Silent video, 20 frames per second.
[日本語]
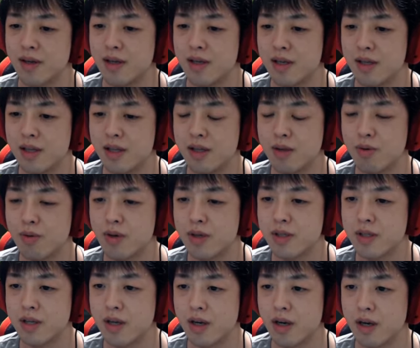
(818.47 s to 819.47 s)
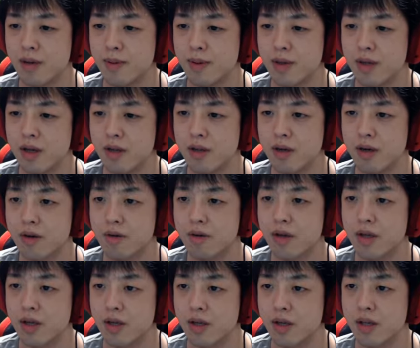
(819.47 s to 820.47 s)
一斗缶さえあればなんなく
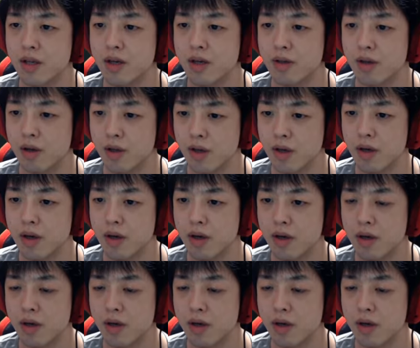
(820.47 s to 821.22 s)
クリアできたんだね。